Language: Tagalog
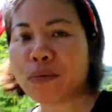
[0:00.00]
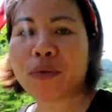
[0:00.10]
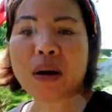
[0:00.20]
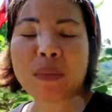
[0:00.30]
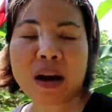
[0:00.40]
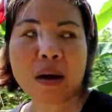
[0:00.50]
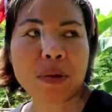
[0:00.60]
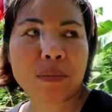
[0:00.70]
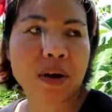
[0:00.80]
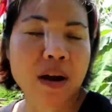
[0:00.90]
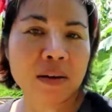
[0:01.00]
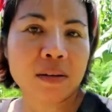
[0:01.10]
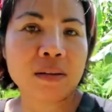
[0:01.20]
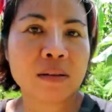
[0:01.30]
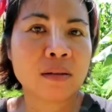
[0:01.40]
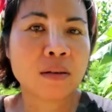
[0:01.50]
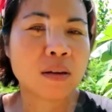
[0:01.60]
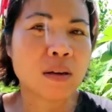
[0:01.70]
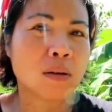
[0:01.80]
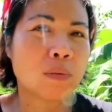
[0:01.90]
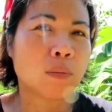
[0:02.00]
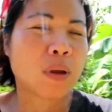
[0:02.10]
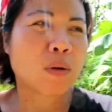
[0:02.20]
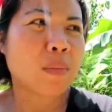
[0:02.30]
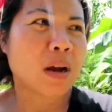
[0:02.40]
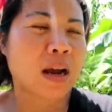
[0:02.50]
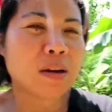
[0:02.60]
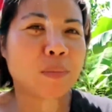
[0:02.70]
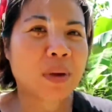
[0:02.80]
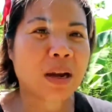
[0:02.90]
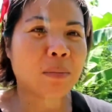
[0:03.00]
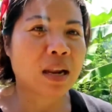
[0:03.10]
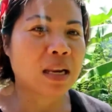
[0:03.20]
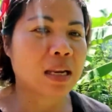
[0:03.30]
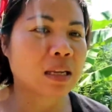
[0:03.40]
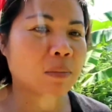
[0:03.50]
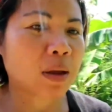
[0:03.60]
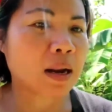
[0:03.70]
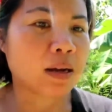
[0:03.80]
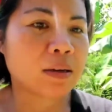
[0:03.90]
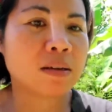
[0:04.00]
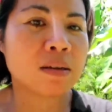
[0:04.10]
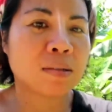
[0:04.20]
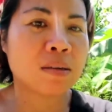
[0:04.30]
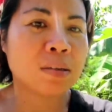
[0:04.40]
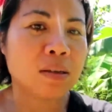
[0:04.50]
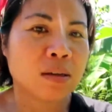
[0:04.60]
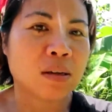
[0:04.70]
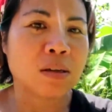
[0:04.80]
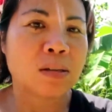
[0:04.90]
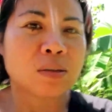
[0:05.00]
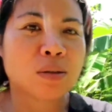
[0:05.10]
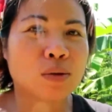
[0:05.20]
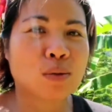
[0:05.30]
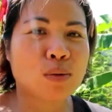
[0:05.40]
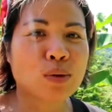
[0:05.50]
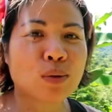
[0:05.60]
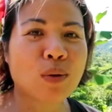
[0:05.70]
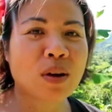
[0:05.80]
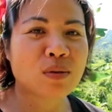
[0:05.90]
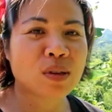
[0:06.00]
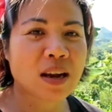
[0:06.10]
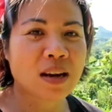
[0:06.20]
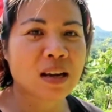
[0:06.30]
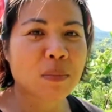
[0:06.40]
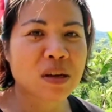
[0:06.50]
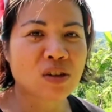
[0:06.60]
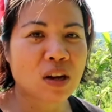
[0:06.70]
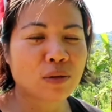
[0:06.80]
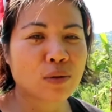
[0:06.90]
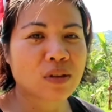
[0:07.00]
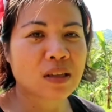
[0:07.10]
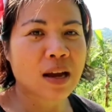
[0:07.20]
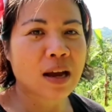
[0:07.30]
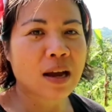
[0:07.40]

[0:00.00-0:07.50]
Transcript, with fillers: bunga, marami pa pero mga ano pa lang, maliliit pa lang so gusto ko kayo sanang ipasyal doon sa